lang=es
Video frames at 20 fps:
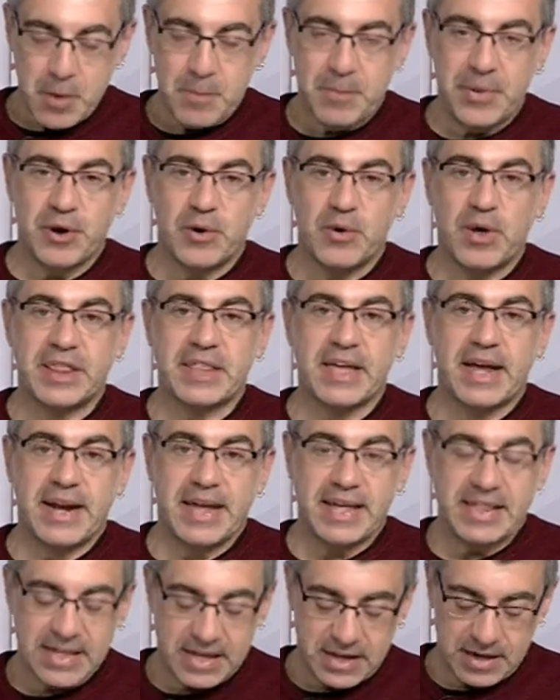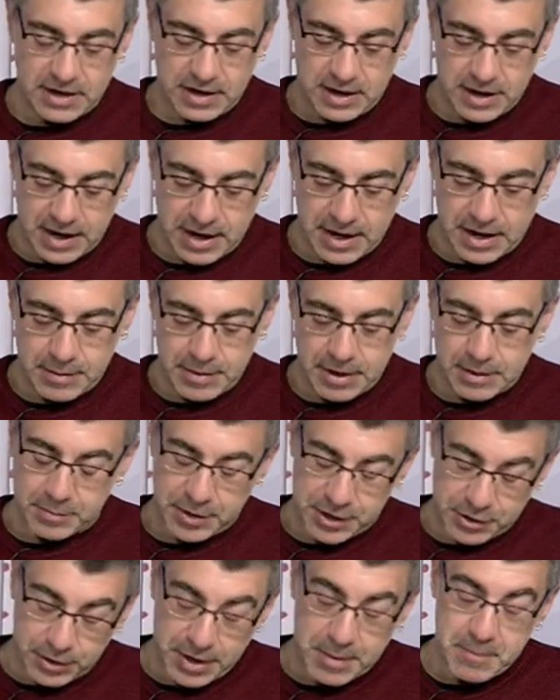pero lo hacían Ellín, ganaban,
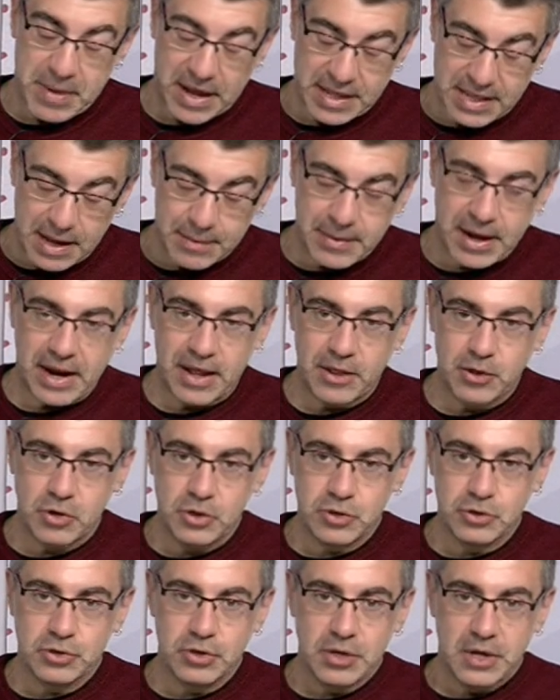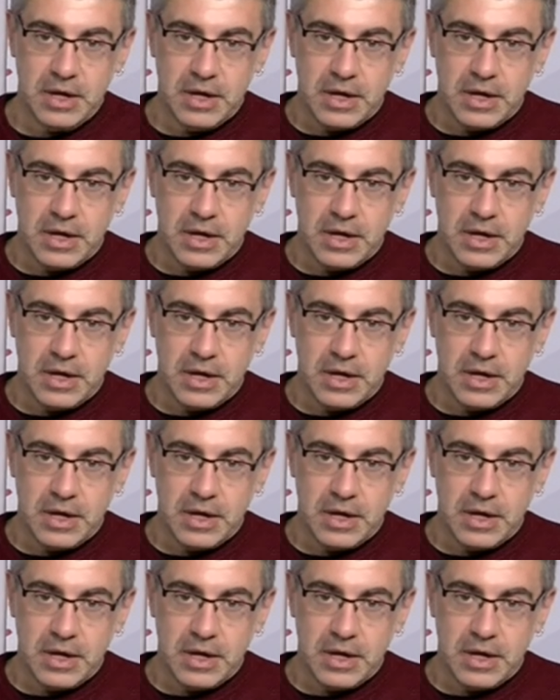perdón, empataban a dos,